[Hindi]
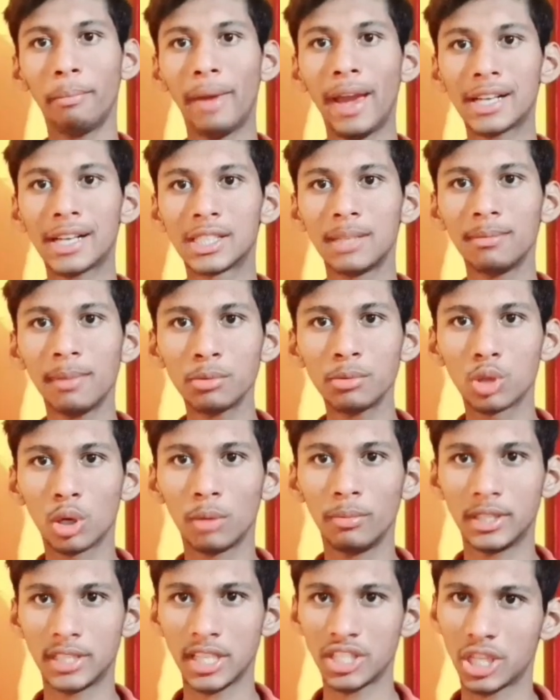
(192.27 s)
मैक्सिमम
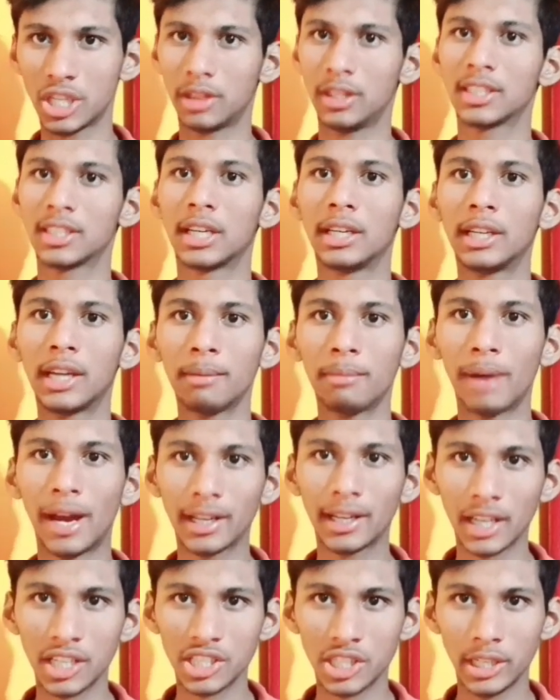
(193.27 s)
चौबीस से छत्तीस घंटे
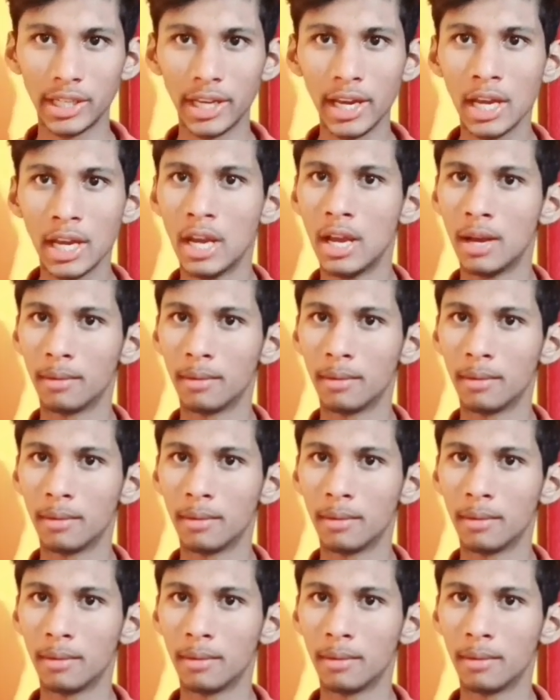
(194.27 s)
मान कर चलिए